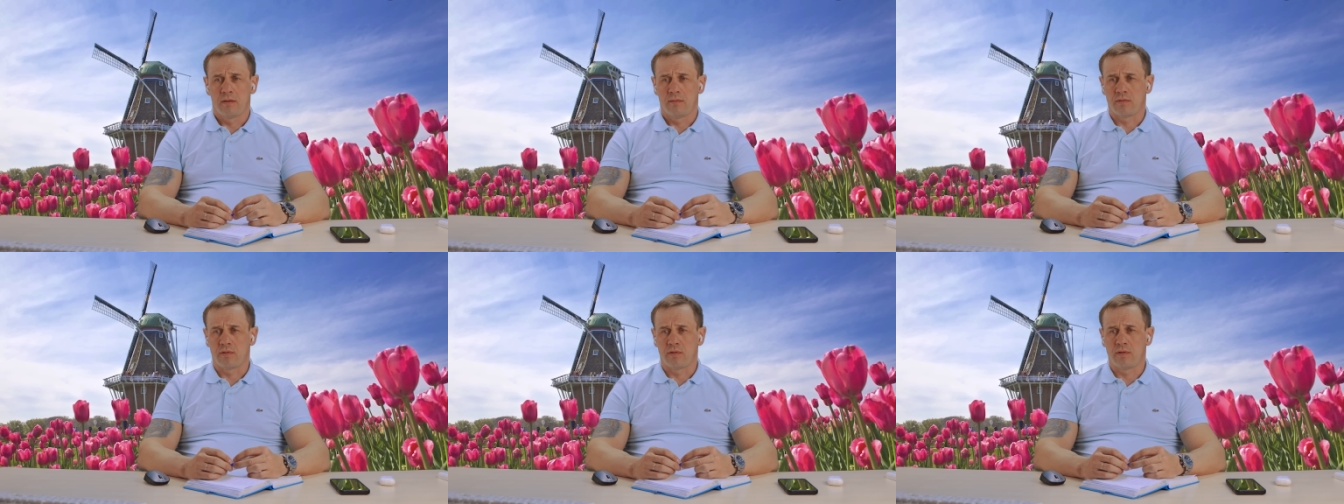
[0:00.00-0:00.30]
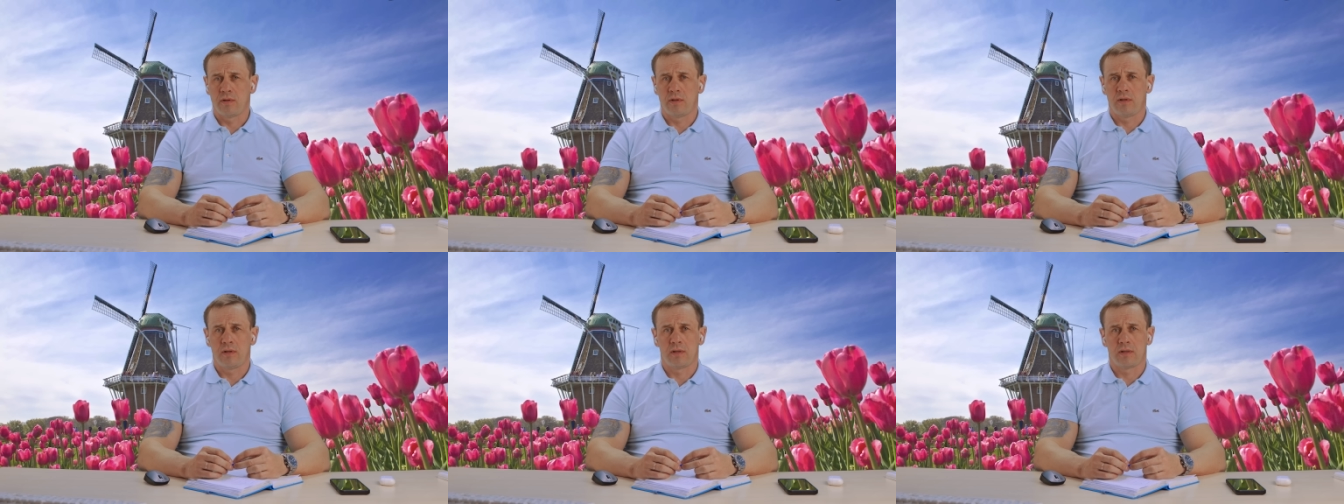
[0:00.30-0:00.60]

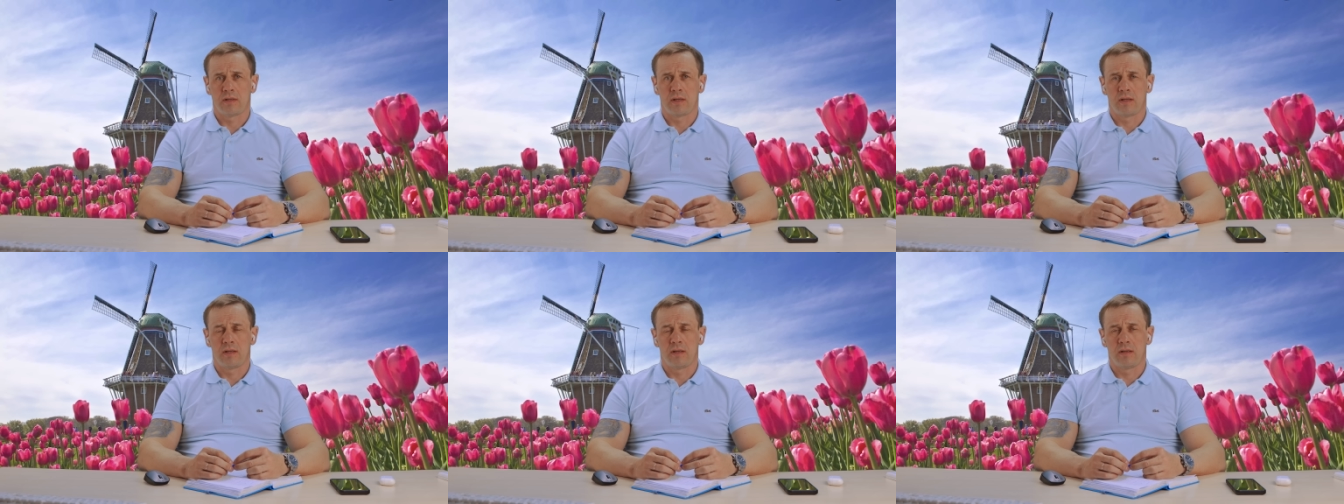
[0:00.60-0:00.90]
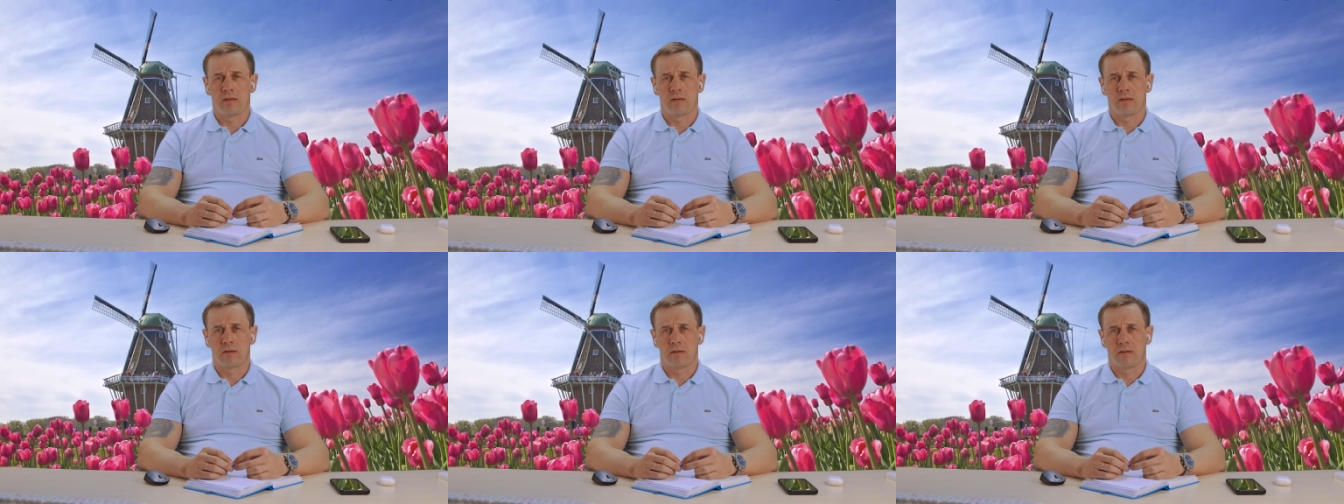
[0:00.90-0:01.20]
вроде есть
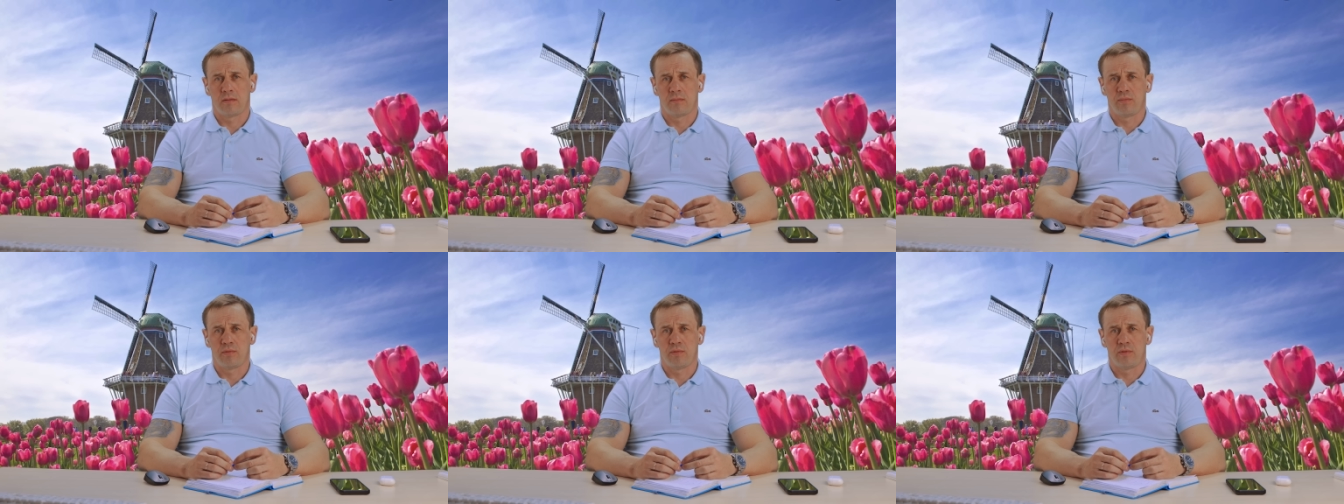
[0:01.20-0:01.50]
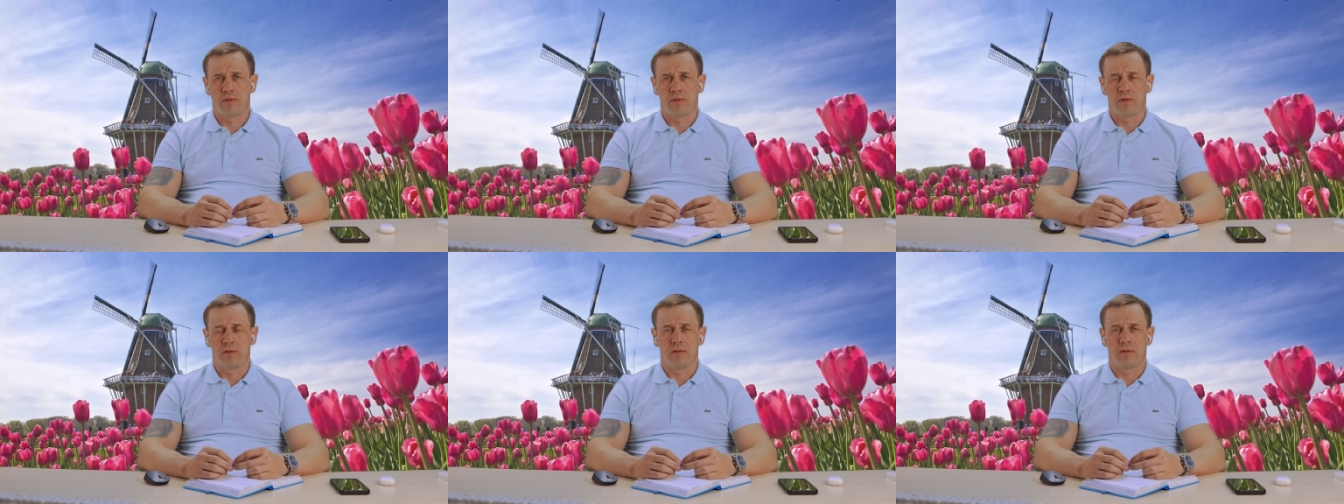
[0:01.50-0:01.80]
какие-то
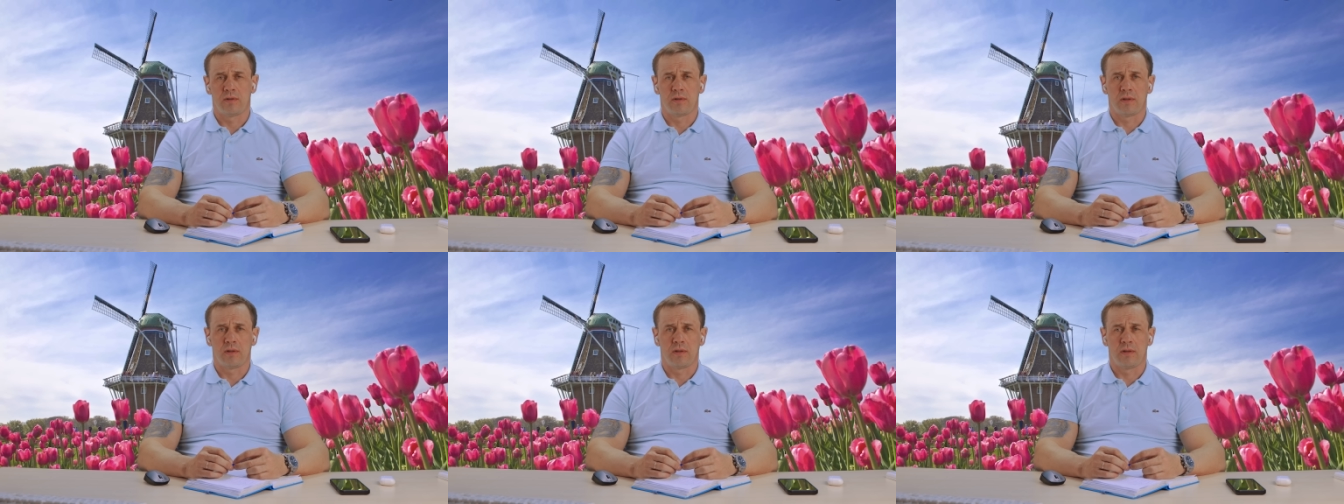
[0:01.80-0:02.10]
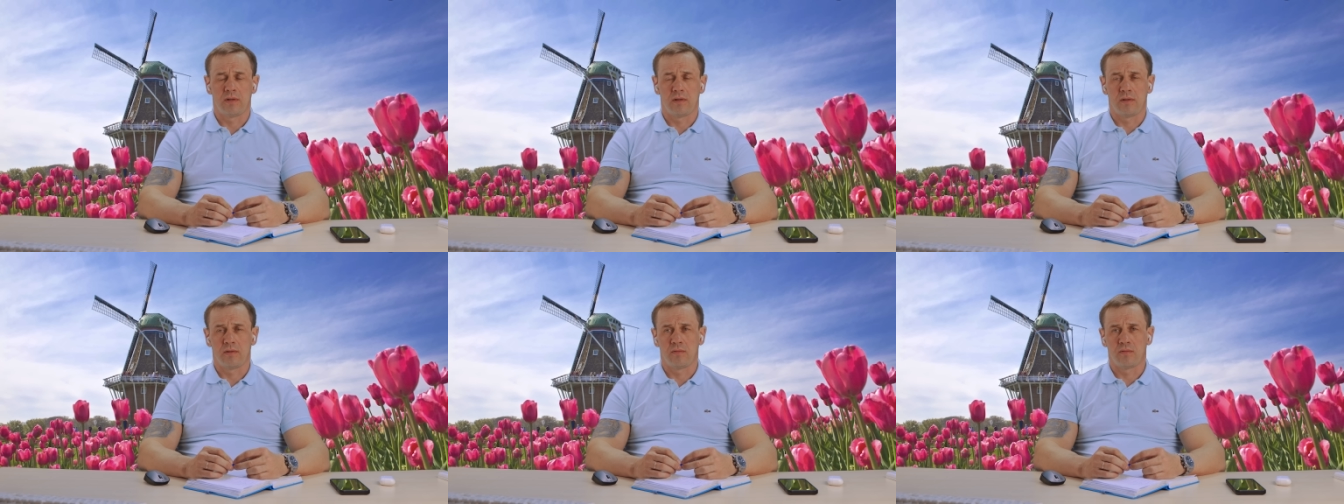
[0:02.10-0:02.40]
пути
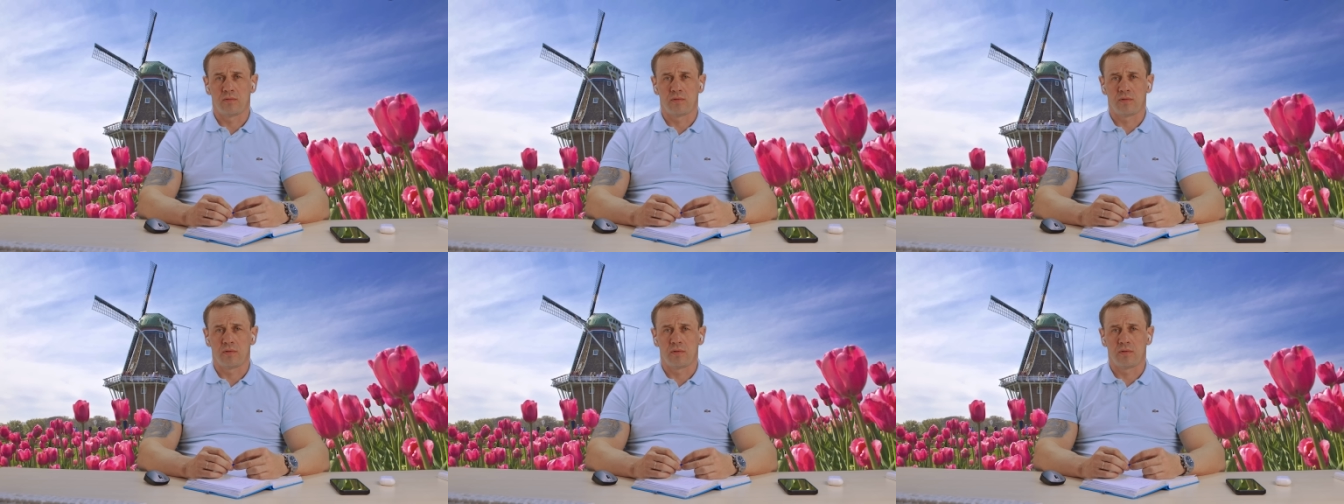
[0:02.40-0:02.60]
такие, ну,